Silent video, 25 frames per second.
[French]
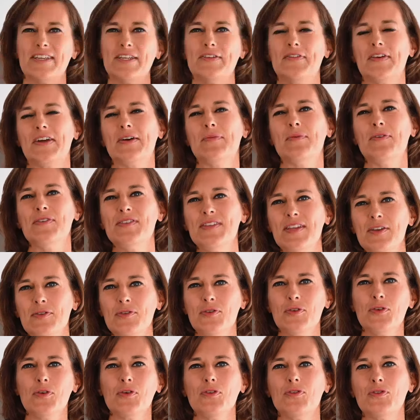Je vais commencer
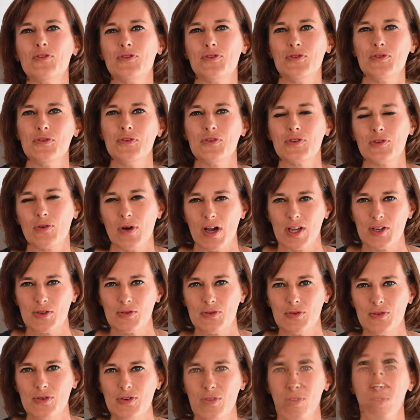une cure de jus de 3
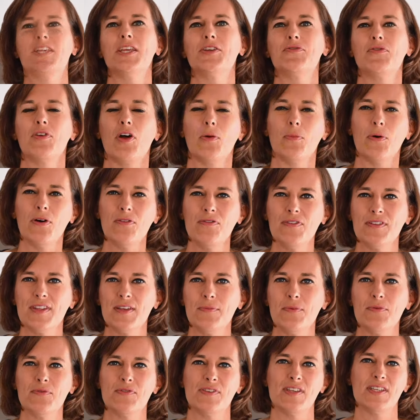jours et je voulais en
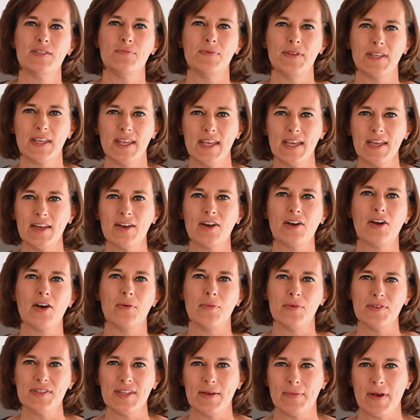profiter pour vous expliquer
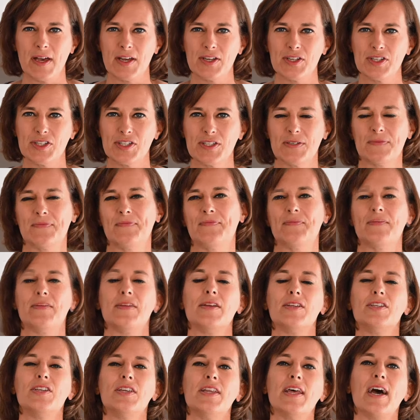comment ça marche.
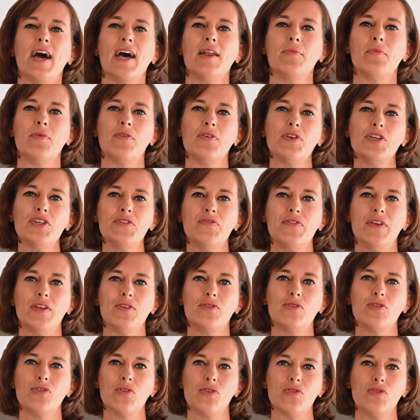Généralement, je fais
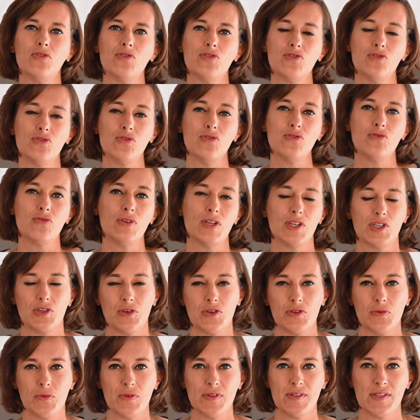une cure de jus tous les
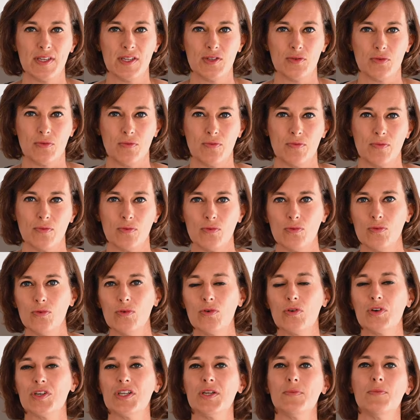changements de saison ou
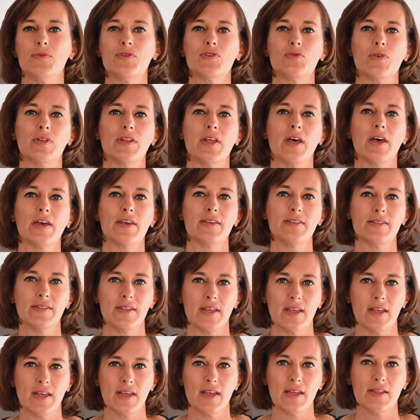quand j'ai besoin d'un
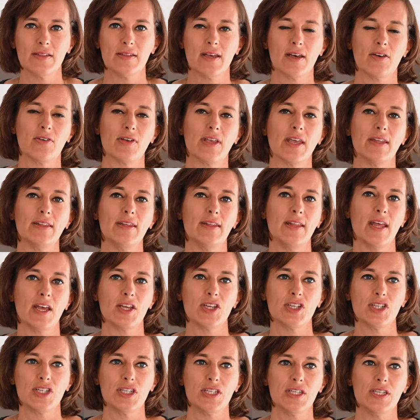reset, un regain
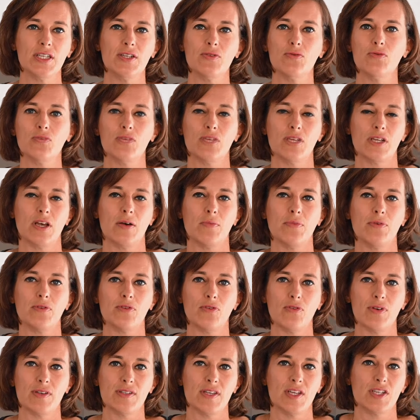d'énergie ou j'ai un peu
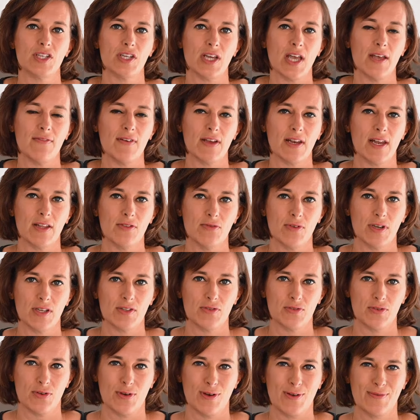trop exagéré avec la
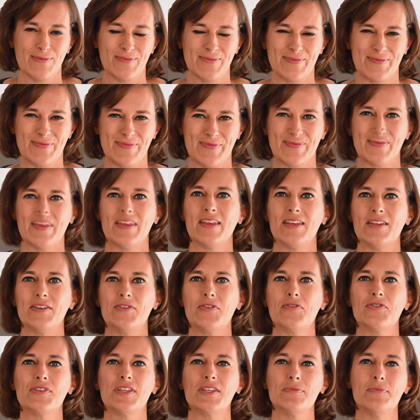nourriture.
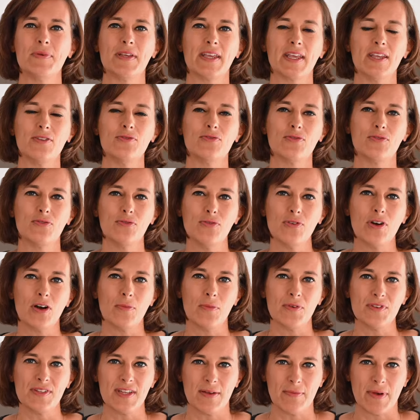Je vais vous expliquer du coup
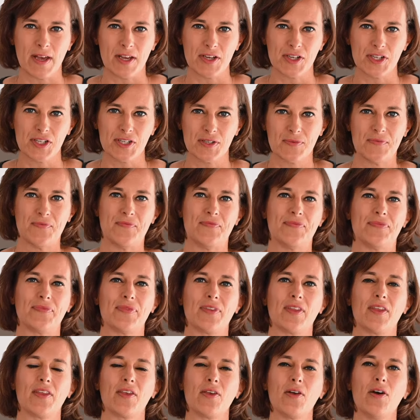comment ça marche.
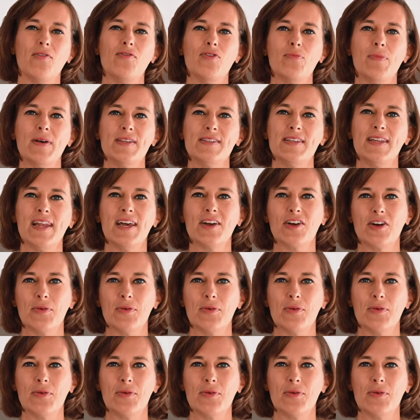Quand vous passez la